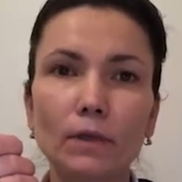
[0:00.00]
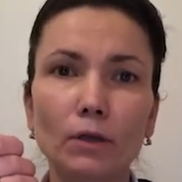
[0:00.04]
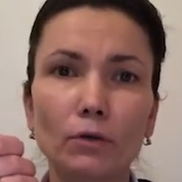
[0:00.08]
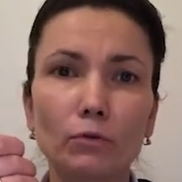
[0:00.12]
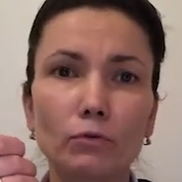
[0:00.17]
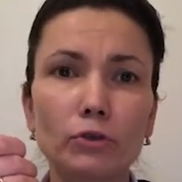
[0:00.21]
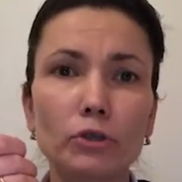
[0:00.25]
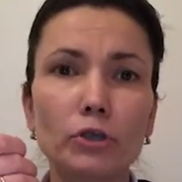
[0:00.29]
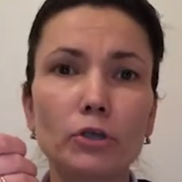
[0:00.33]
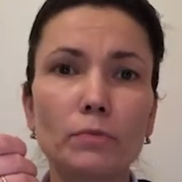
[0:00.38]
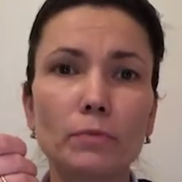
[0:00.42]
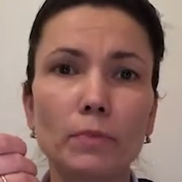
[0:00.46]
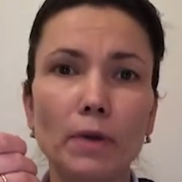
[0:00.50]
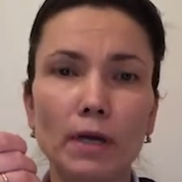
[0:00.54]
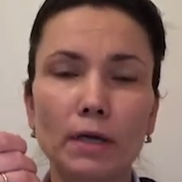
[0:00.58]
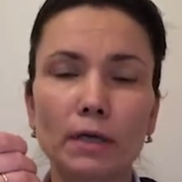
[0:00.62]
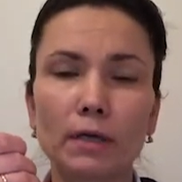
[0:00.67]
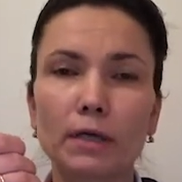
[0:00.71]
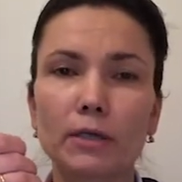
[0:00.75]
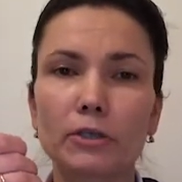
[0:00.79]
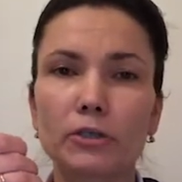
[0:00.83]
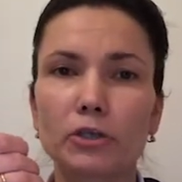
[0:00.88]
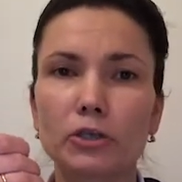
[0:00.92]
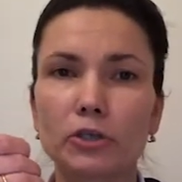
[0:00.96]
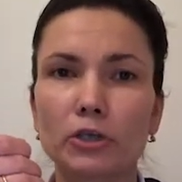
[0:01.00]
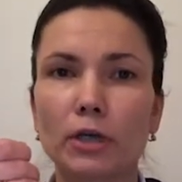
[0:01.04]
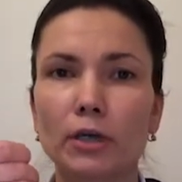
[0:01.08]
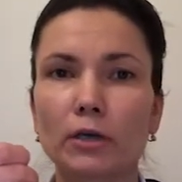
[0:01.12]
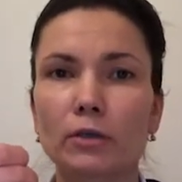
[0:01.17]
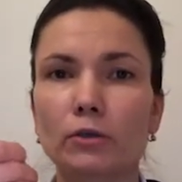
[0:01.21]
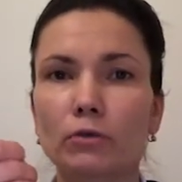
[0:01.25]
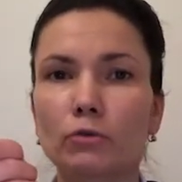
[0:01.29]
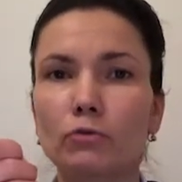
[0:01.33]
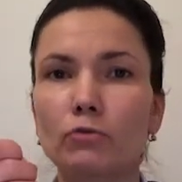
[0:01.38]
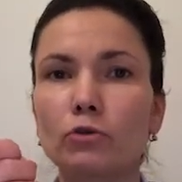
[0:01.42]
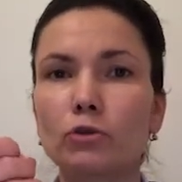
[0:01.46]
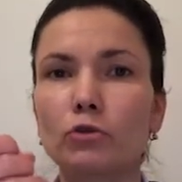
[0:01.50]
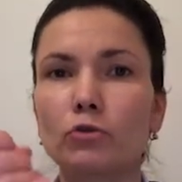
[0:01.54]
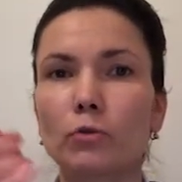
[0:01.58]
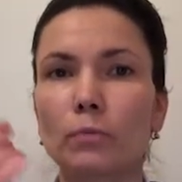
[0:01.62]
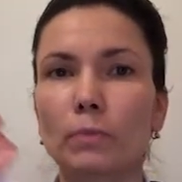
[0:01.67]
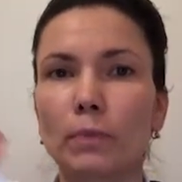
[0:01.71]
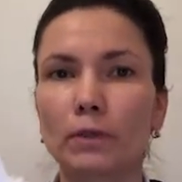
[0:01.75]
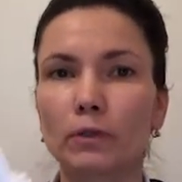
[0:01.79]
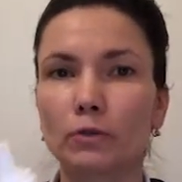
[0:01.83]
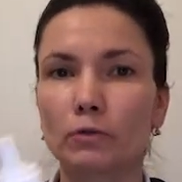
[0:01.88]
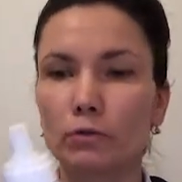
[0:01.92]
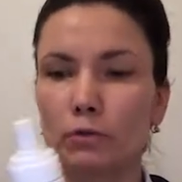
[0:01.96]
очень мягко очищает кожу и
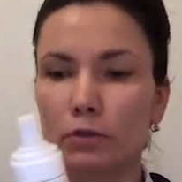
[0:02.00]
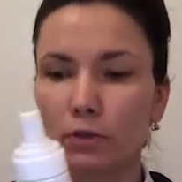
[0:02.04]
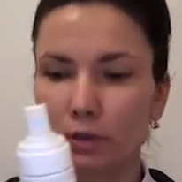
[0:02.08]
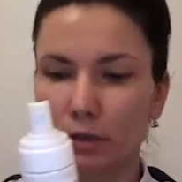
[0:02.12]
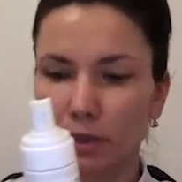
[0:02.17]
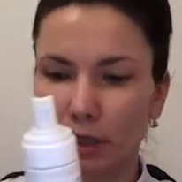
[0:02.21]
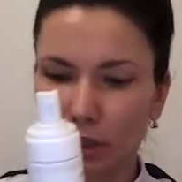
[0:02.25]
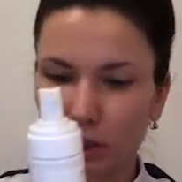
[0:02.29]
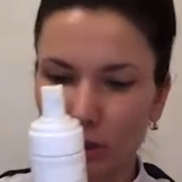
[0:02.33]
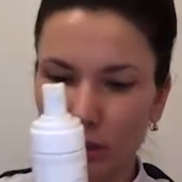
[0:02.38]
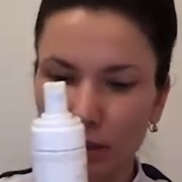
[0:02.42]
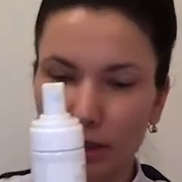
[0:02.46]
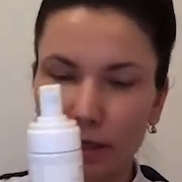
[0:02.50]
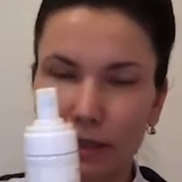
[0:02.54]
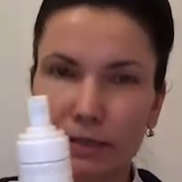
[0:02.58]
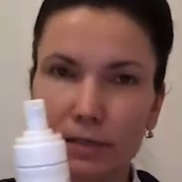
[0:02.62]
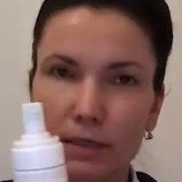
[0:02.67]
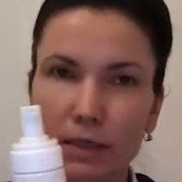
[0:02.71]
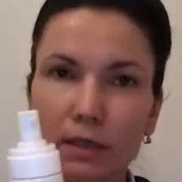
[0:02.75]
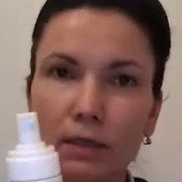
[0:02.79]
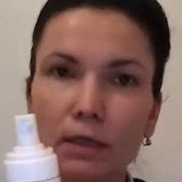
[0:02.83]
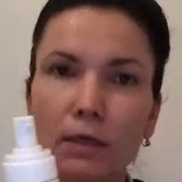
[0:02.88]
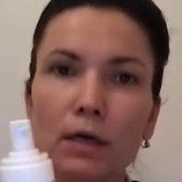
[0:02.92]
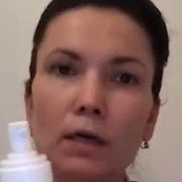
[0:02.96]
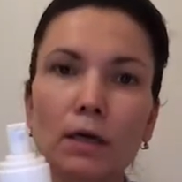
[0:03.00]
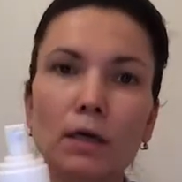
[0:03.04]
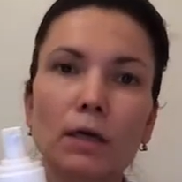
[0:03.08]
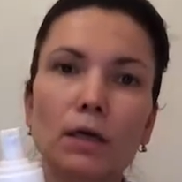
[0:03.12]
подходит даже для тех,